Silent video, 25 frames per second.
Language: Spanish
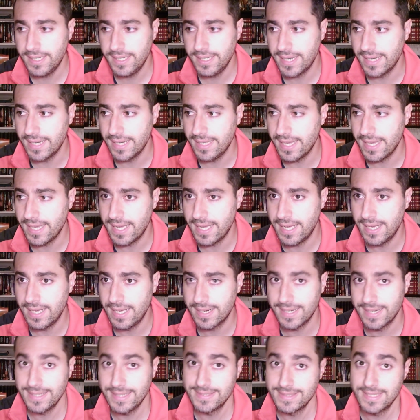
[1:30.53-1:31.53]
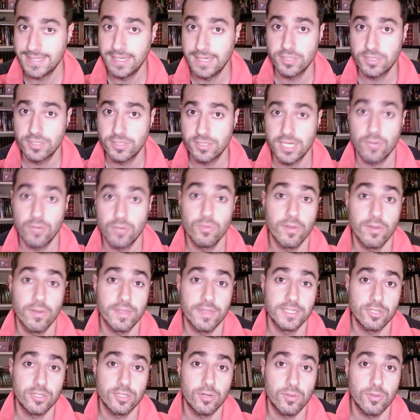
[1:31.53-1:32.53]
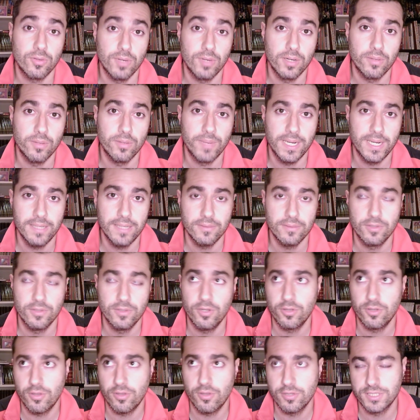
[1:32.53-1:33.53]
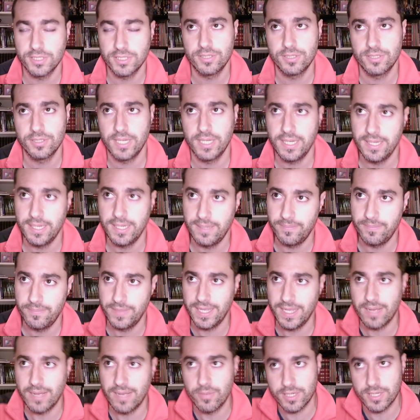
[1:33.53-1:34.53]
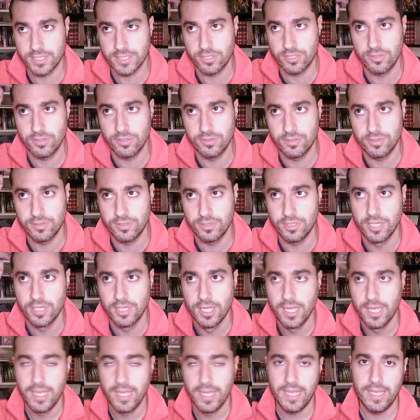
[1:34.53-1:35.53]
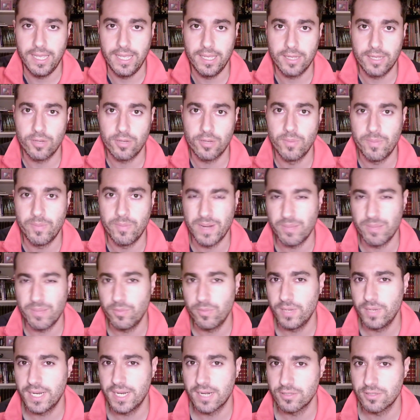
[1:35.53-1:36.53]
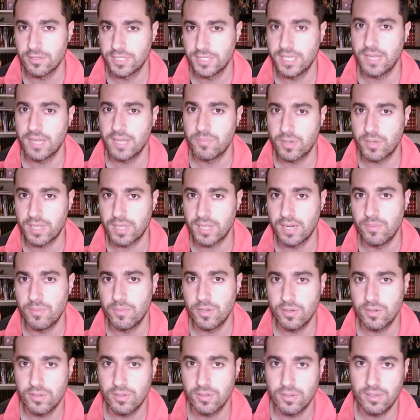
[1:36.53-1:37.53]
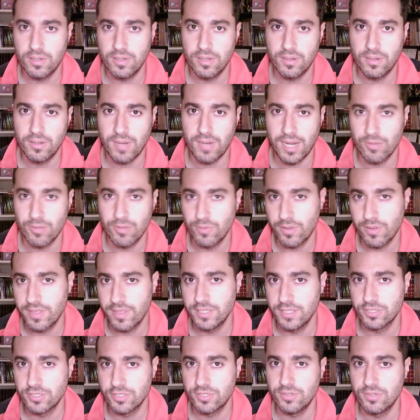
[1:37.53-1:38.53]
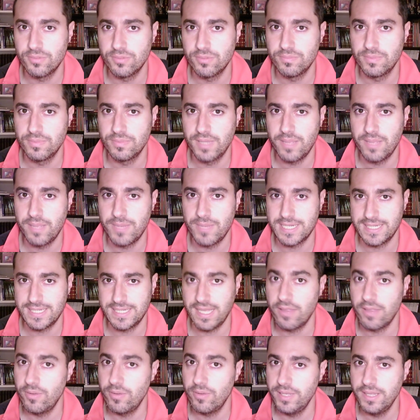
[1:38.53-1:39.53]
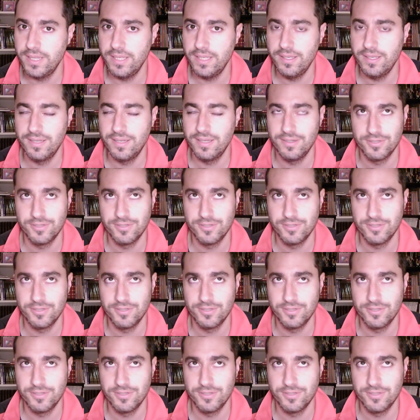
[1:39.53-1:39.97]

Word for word: y quería, quería enseñaros algunos de esos juegos, ¿vale? No todos, eh, digamos que son eh, como para publicarlos y tal, porque a lo mejor algunos de ellos son demasiado indie,